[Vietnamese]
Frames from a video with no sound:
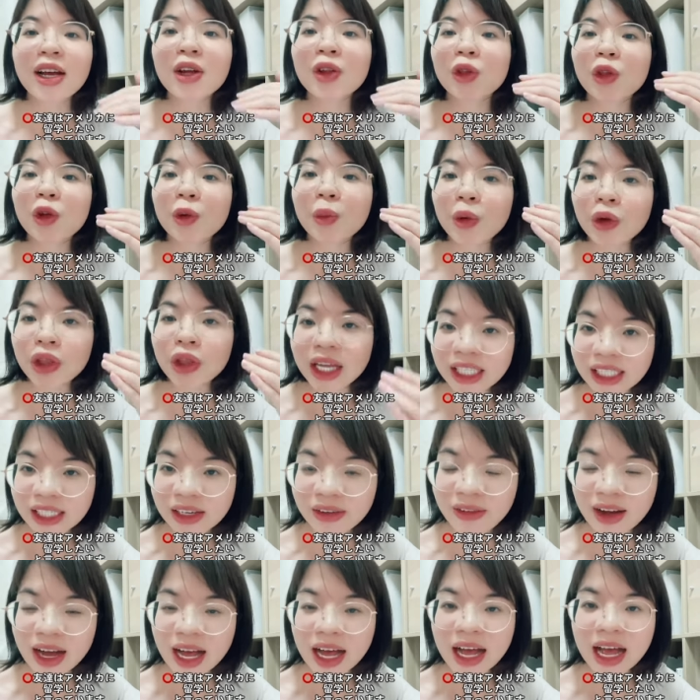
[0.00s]
Tomodachi
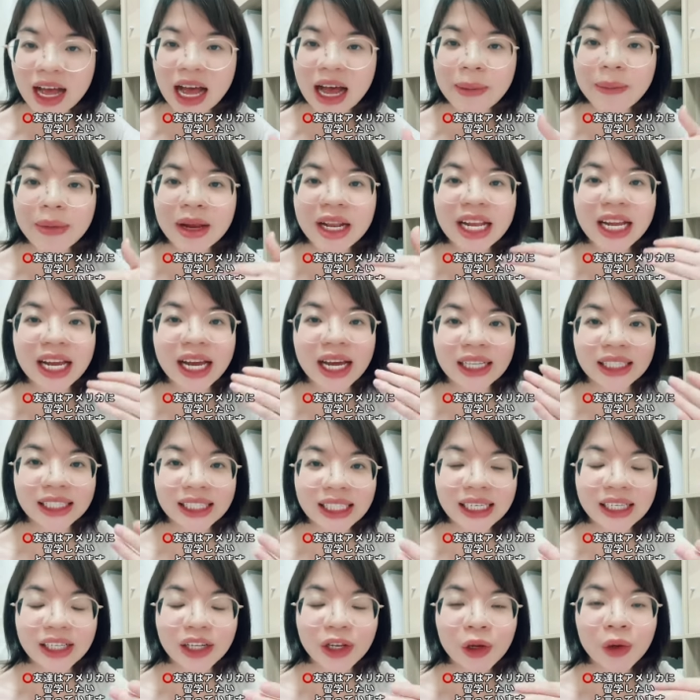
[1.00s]
wa America ni
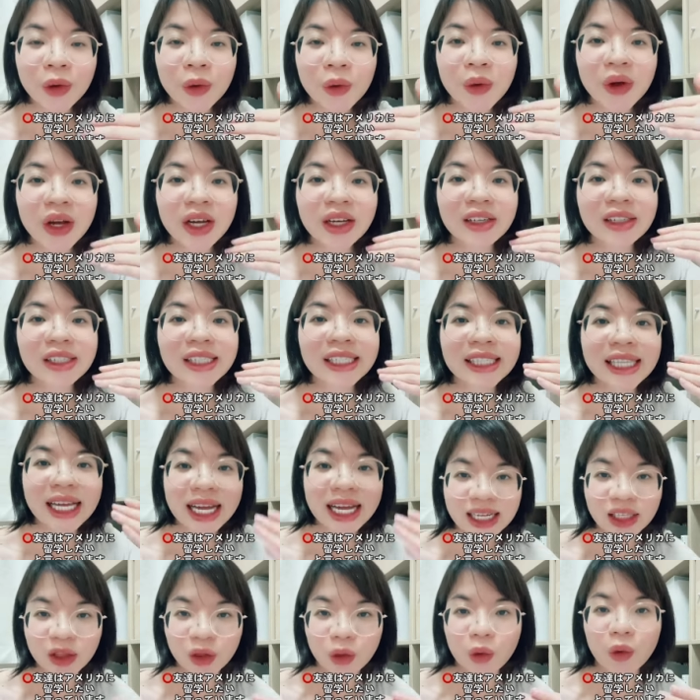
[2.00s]
ryugaku
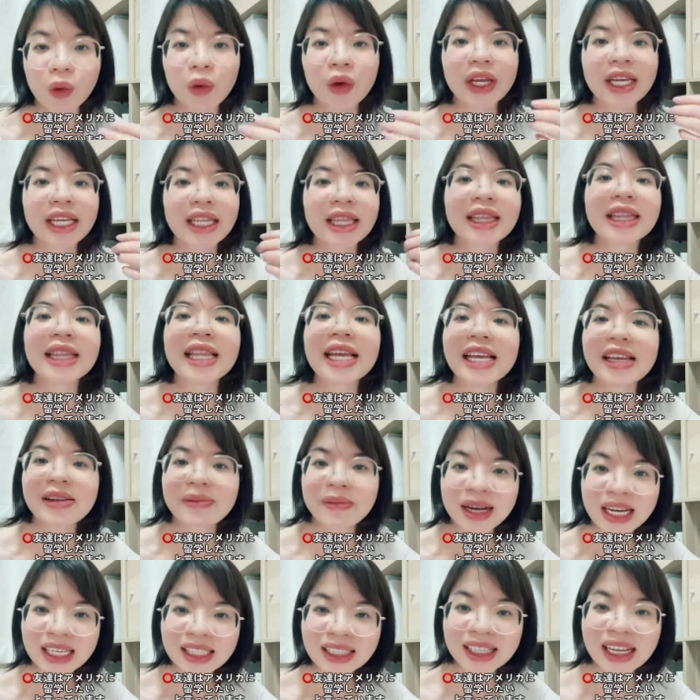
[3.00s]
shitai to
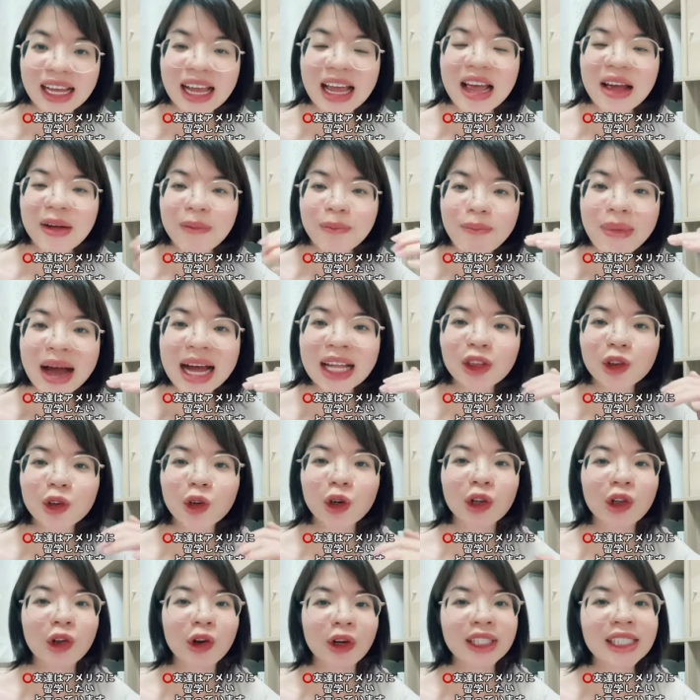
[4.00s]
itemasu. Bạn tôi nó
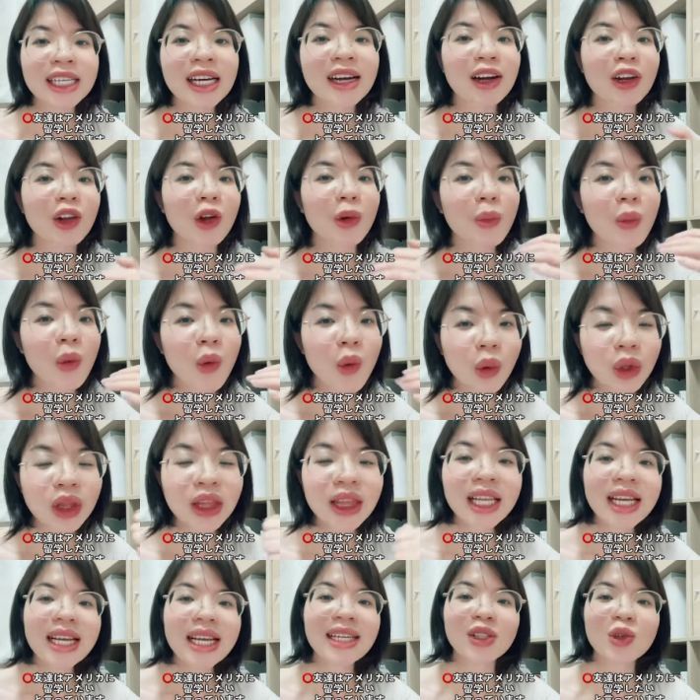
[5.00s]
nói rằng là nó muốn
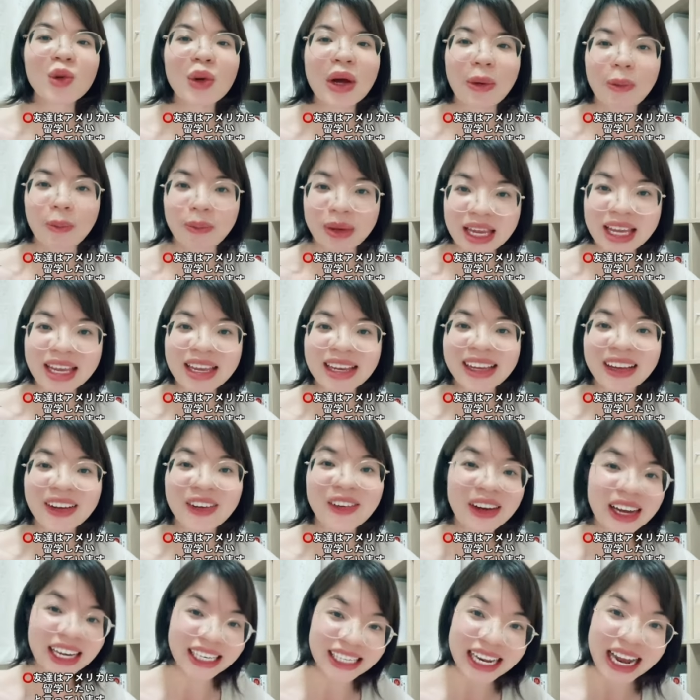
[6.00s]
đi du học Mỹ.
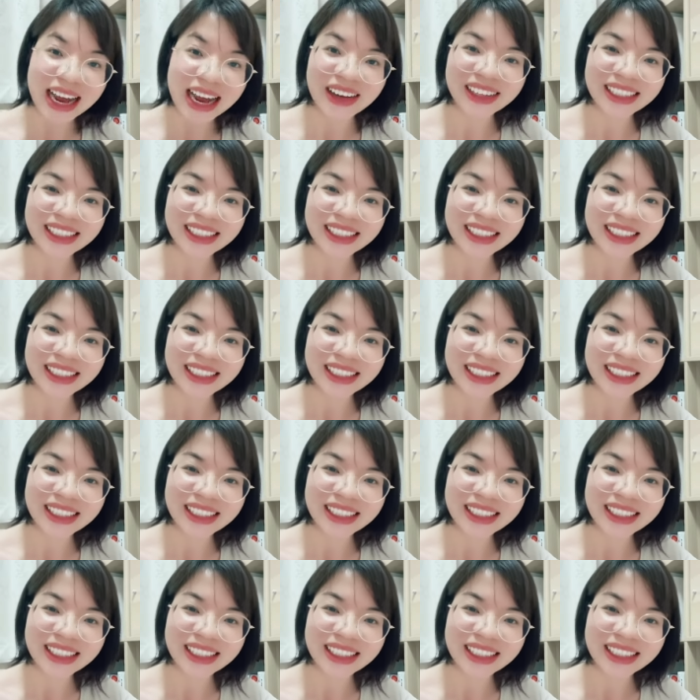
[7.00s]
Ok chưa nào?